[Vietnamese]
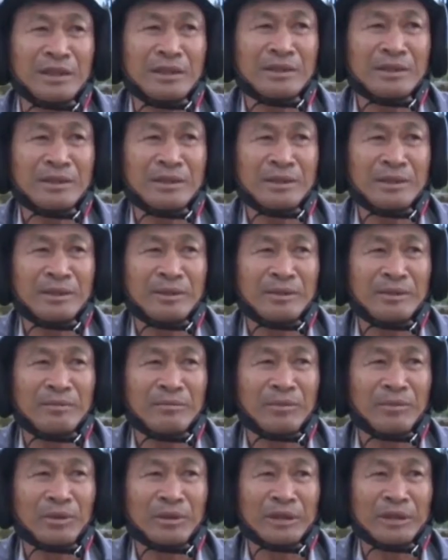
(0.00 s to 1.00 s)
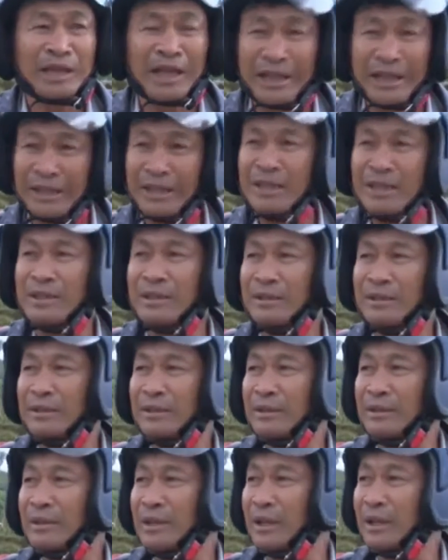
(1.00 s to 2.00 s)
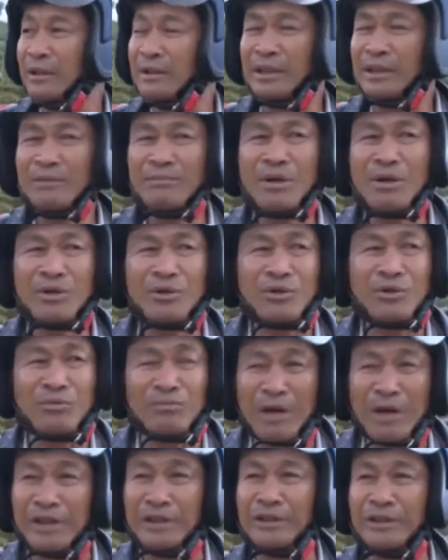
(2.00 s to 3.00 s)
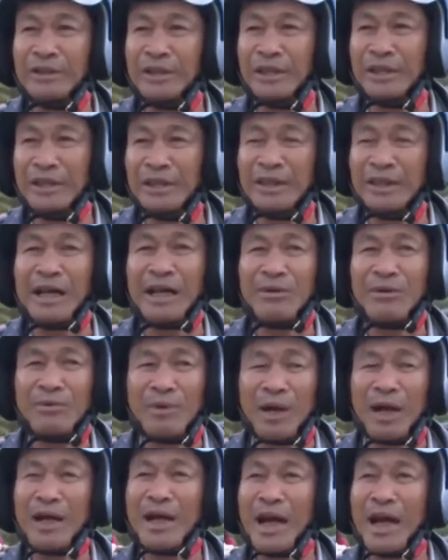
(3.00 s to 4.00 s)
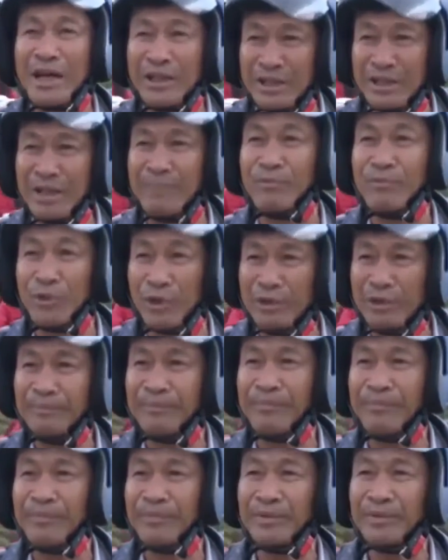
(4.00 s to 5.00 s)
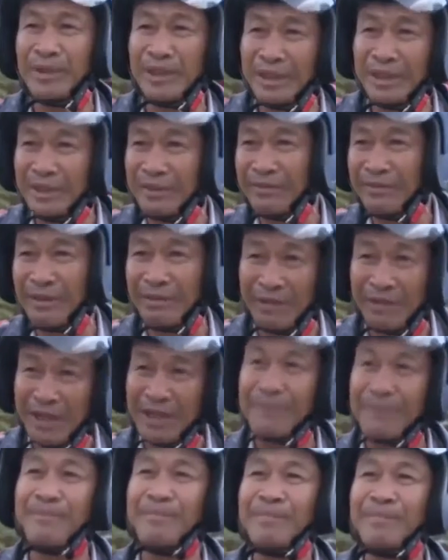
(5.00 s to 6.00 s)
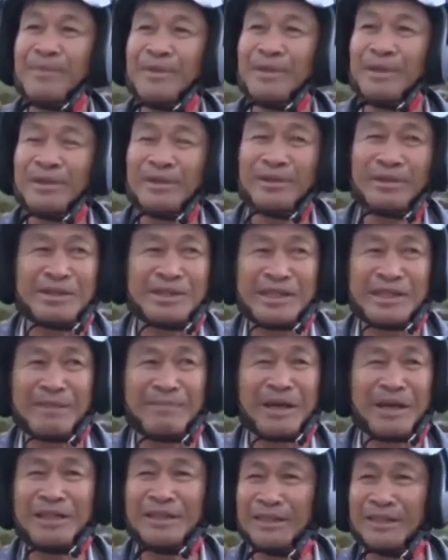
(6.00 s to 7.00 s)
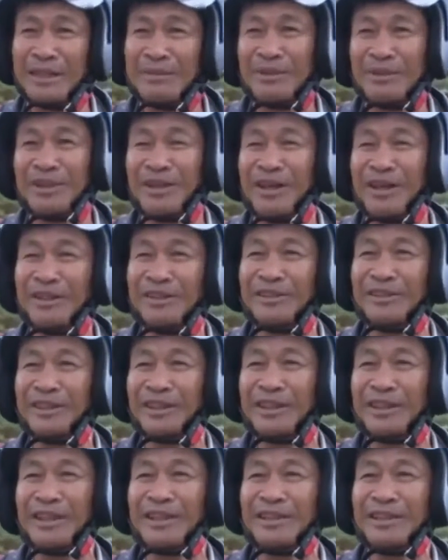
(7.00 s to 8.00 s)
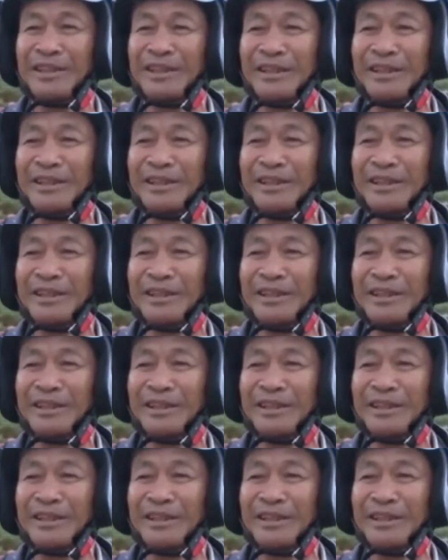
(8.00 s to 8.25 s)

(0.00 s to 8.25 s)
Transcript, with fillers: đó, một ngày á là cứ tính mức trung bình là đi lại khoảng 200 chuyến đi và về còn xe máy ở đấy bây giờ như là các